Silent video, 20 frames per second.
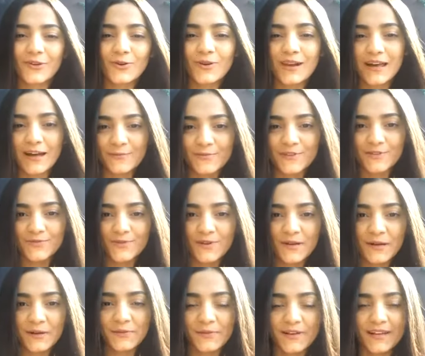Olá
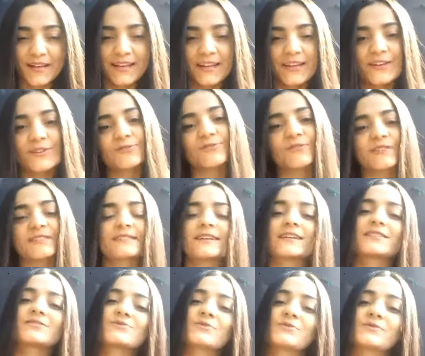pessoal, eu sou a
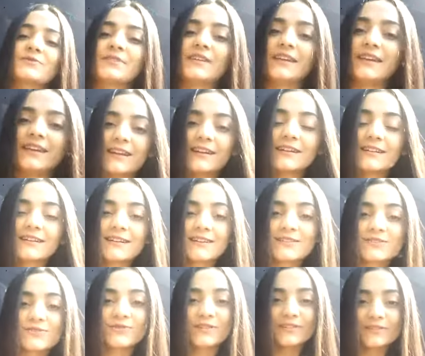Sara Sofia,
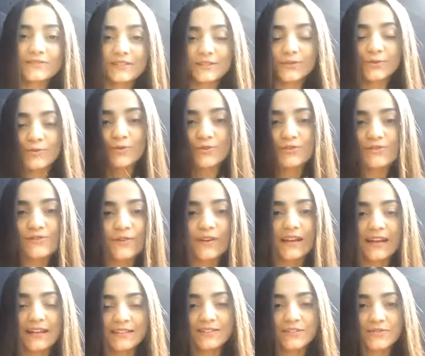sou aluna do curso
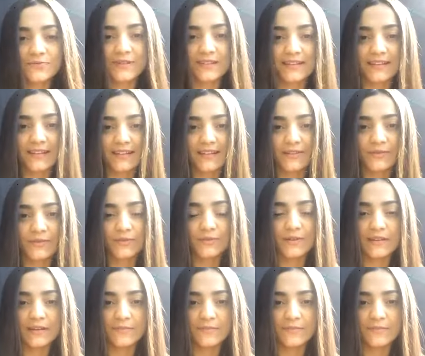online de bateria do Edu